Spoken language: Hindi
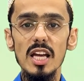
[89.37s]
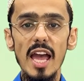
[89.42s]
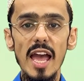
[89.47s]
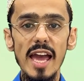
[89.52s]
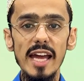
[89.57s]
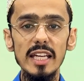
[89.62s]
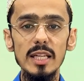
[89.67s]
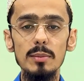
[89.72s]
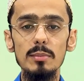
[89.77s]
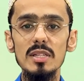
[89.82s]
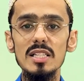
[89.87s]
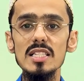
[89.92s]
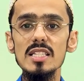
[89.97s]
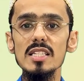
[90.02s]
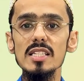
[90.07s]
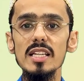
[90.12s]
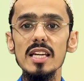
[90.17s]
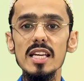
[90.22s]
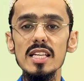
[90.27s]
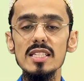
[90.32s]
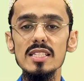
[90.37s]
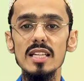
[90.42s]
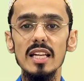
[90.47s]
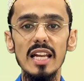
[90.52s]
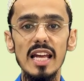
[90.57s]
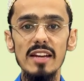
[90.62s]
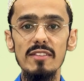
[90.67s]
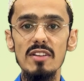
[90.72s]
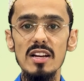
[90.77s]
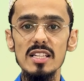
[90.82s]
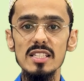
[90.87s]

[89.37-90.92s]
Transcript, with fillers: एनिमल्स के सलाइवा